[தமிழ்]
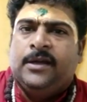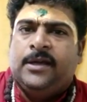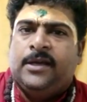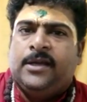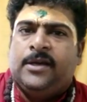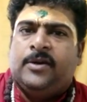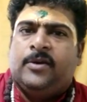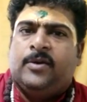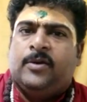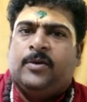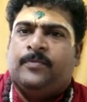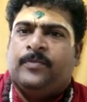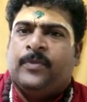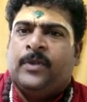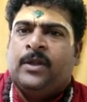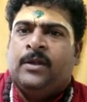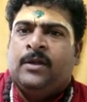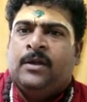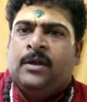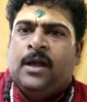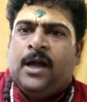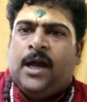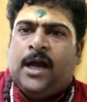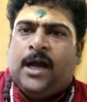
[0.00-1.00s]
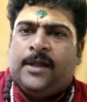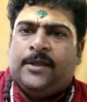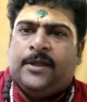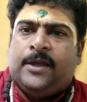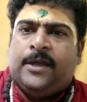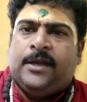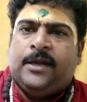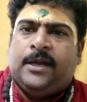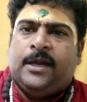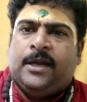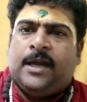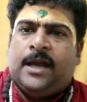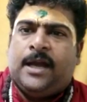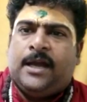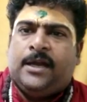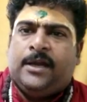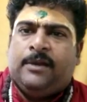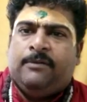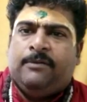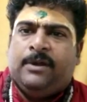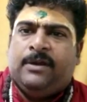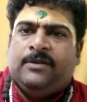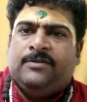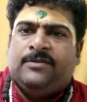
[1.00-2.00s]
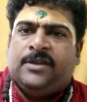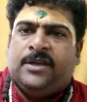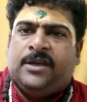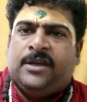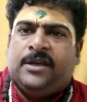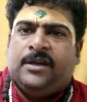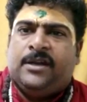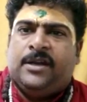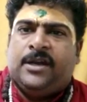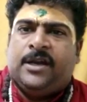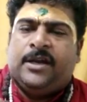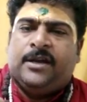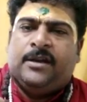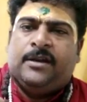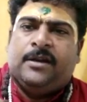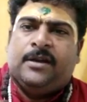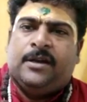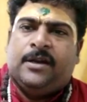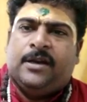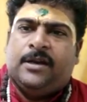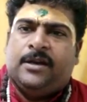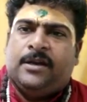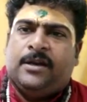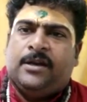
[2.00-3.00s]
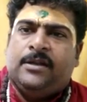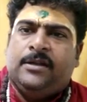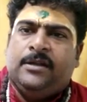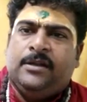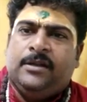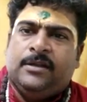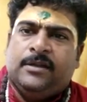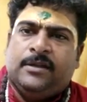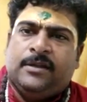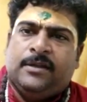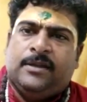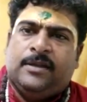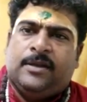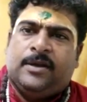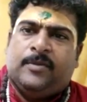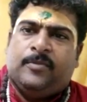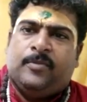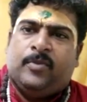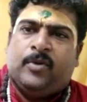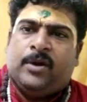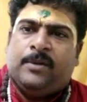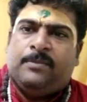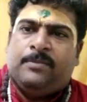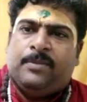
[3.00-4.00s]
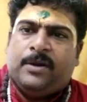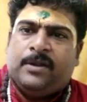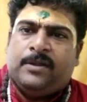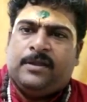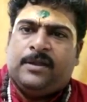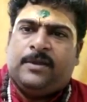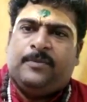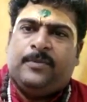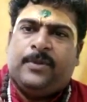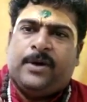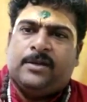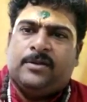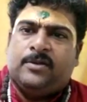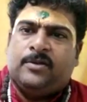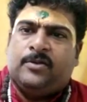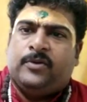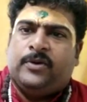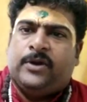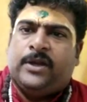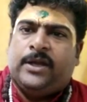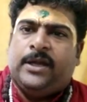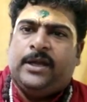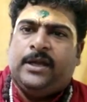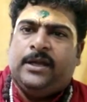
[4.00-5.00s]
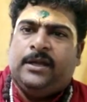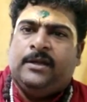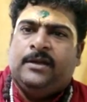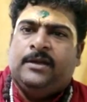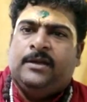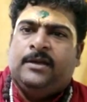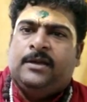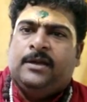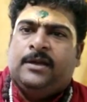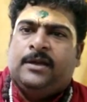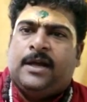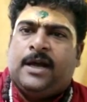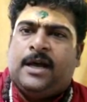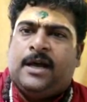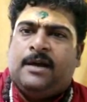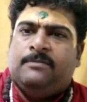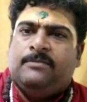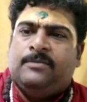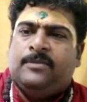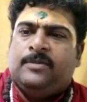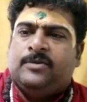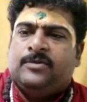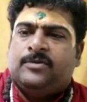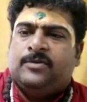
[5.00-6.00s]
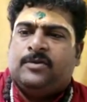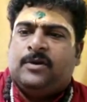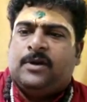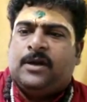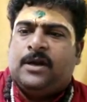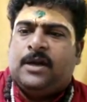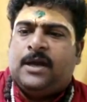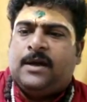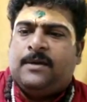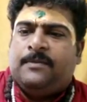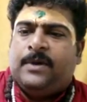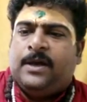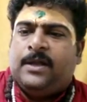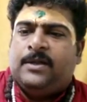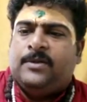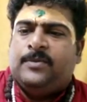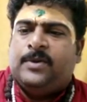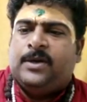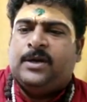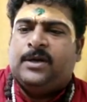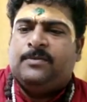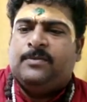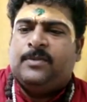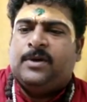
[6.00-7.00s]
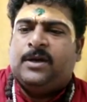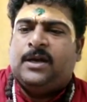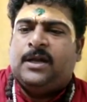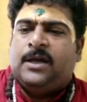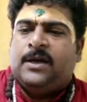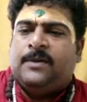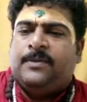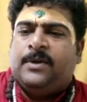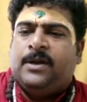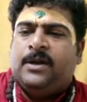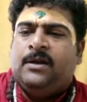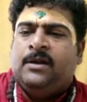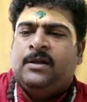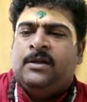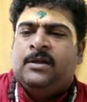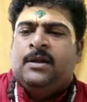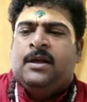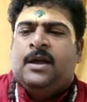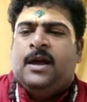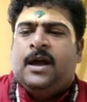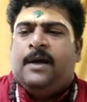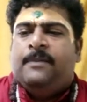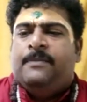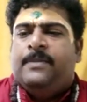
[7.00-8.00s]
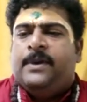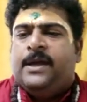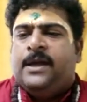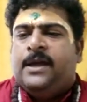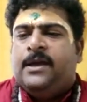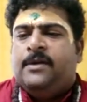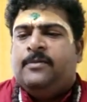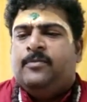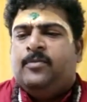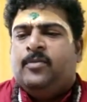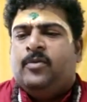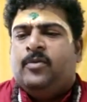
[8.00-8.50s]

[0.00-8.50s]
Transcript: இருக்கும் அதை நான் ஆக்டிவேட் செய்கின்றேன் என்று இந்த புகைப்படத்தை பார்த்துக்கொண்டே நாம் சொல்லலாம் அது மட்டுமல்லாமல் அப்படியே